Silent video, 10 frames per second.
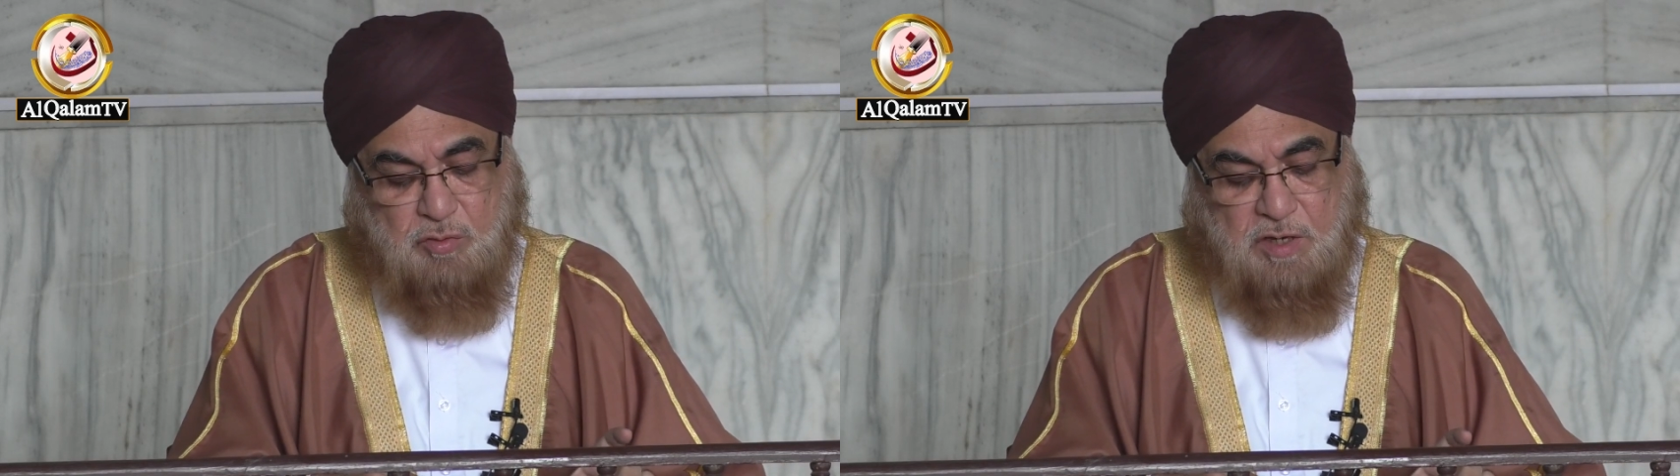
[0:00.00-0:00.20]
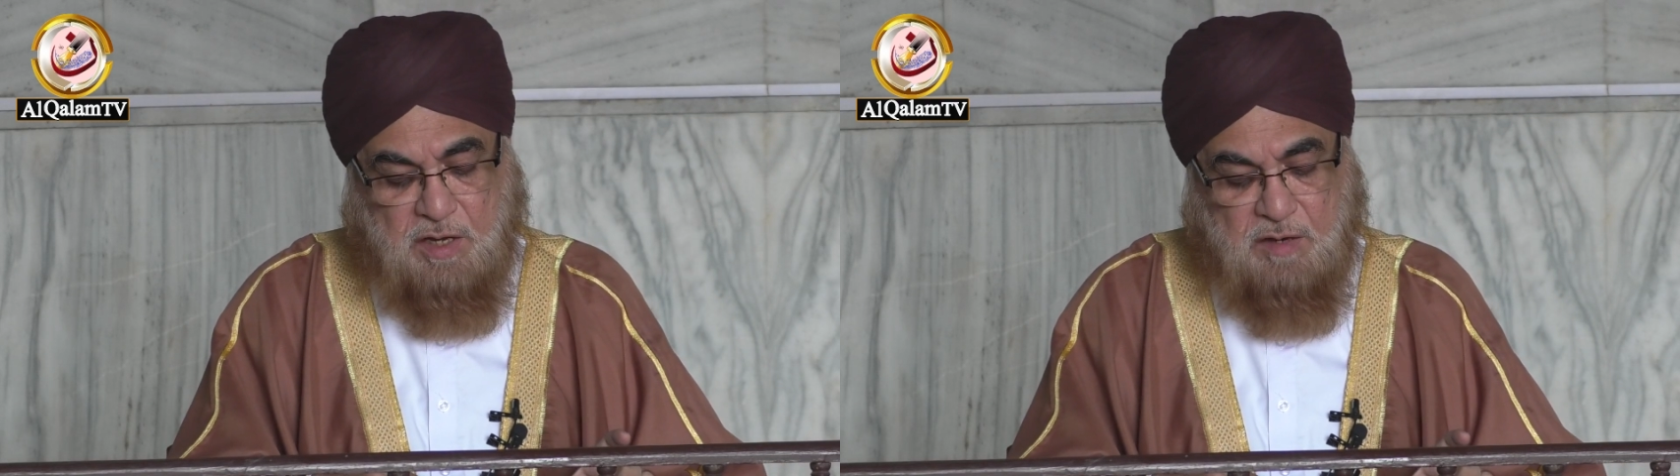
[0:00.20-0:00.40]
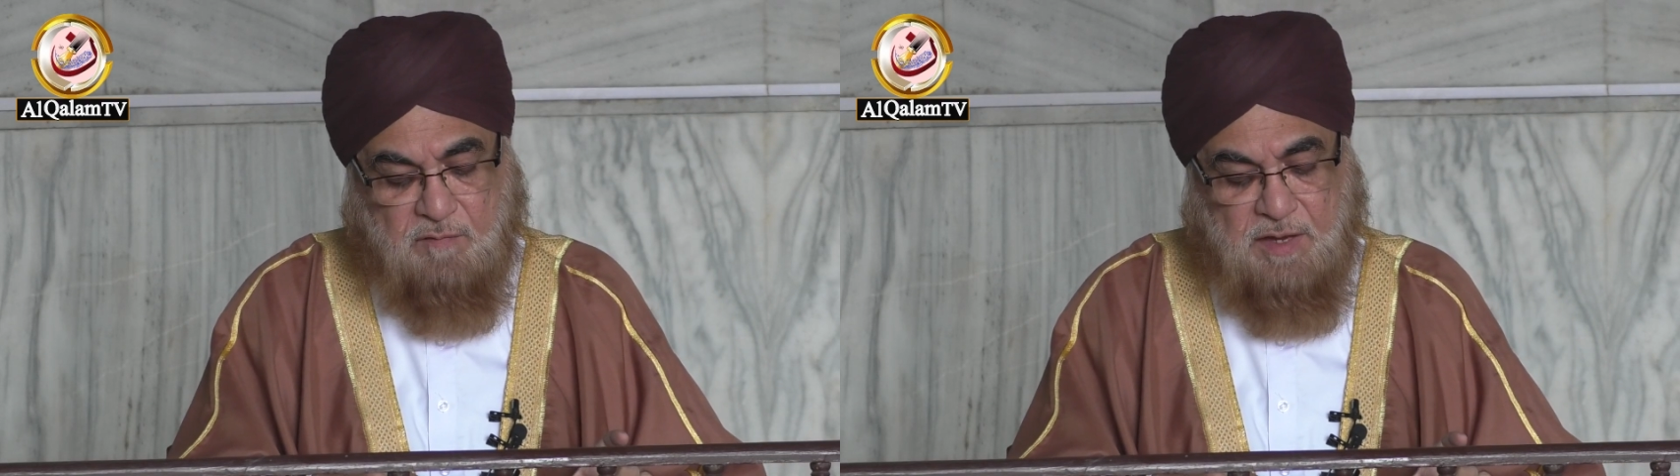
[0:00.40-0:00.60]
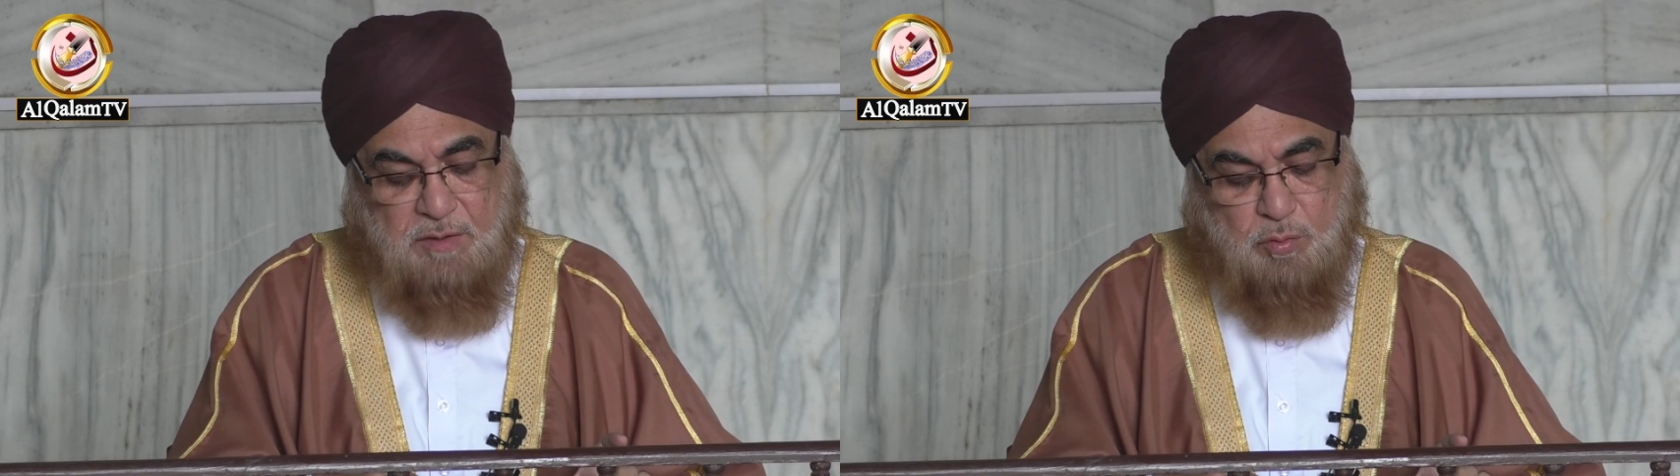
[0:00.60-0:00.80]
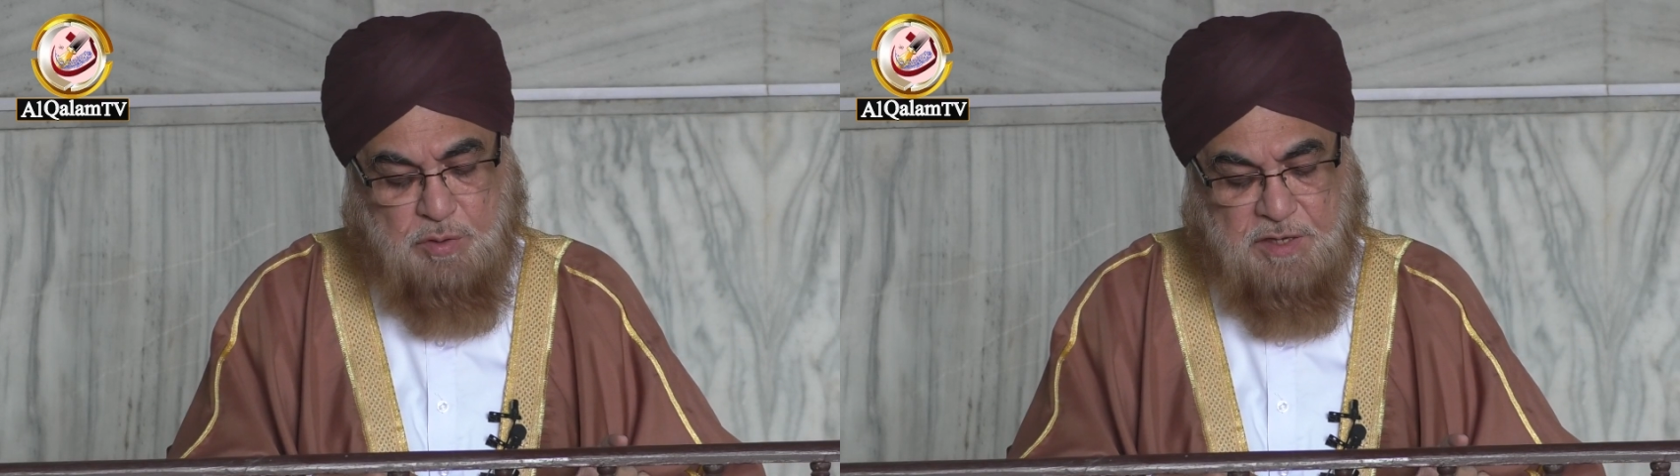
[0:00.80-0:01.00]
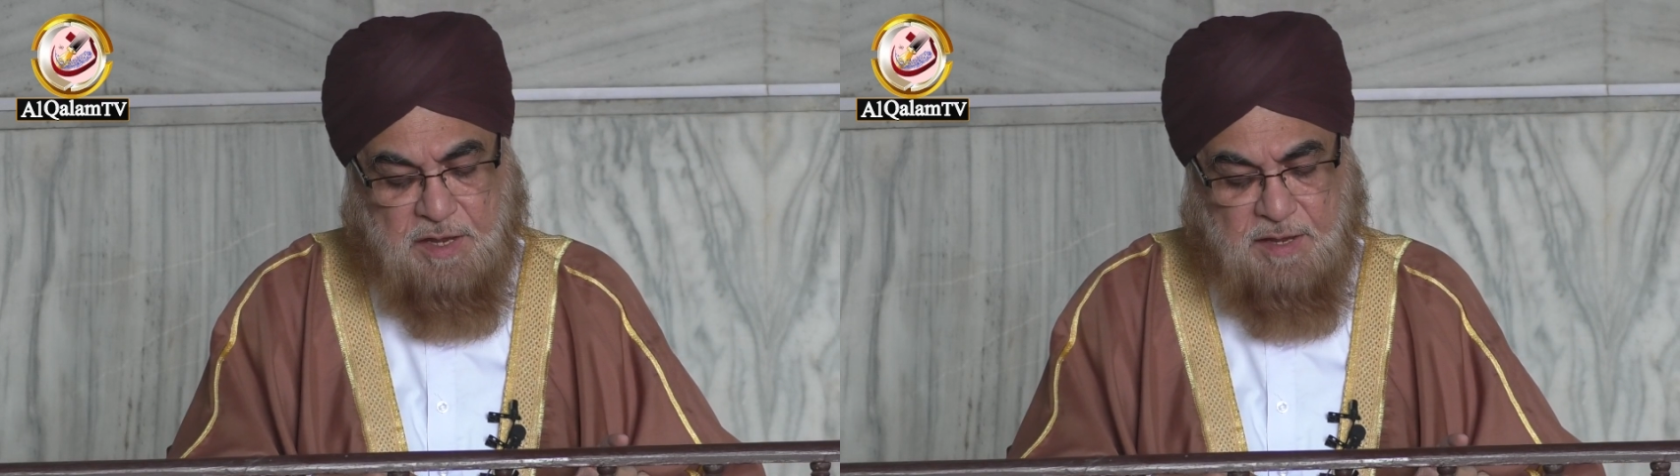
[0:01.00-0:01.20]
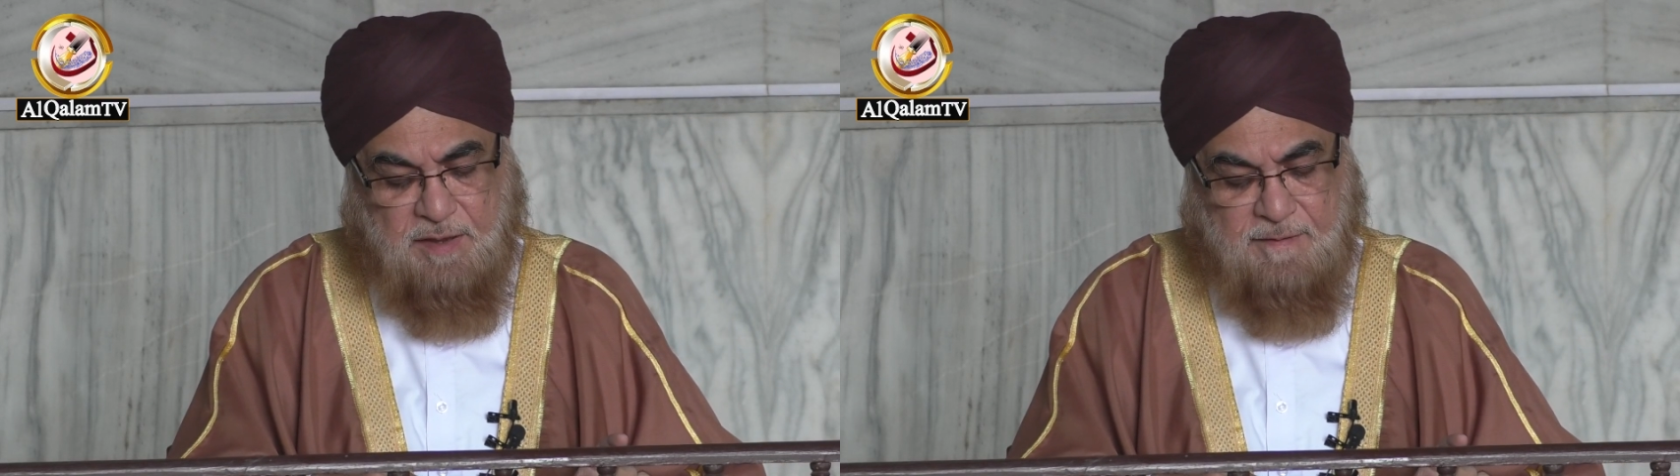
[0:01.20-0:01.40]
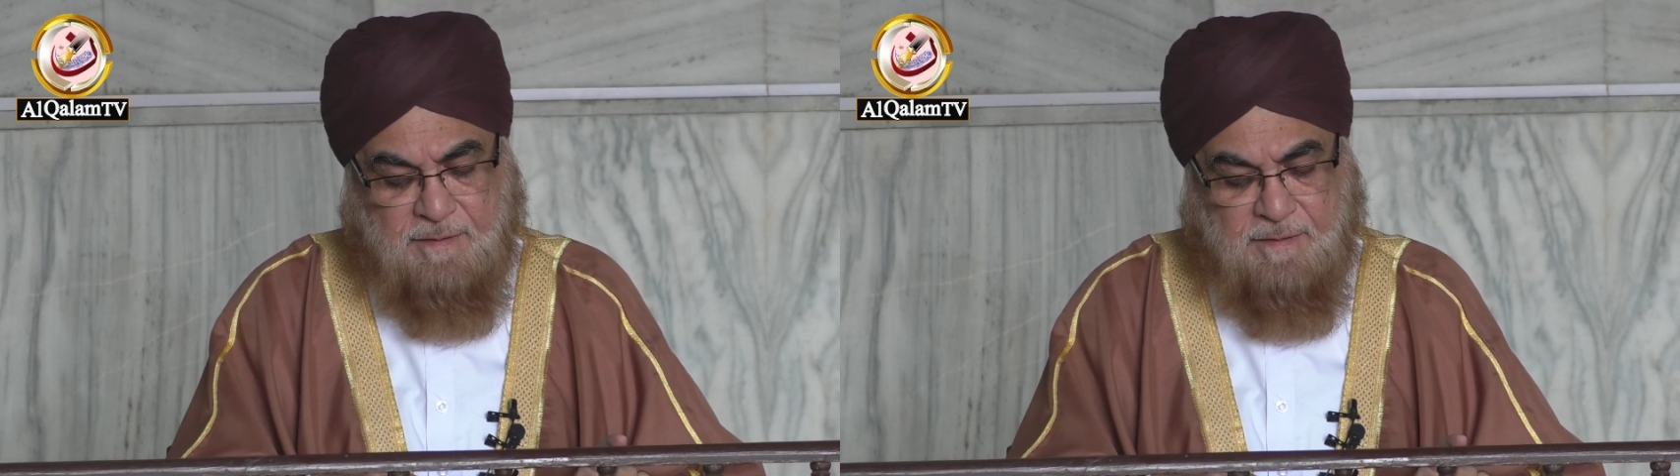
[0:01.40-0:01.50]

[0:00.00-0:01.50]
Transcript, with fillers: जो कार्रवाई हुई है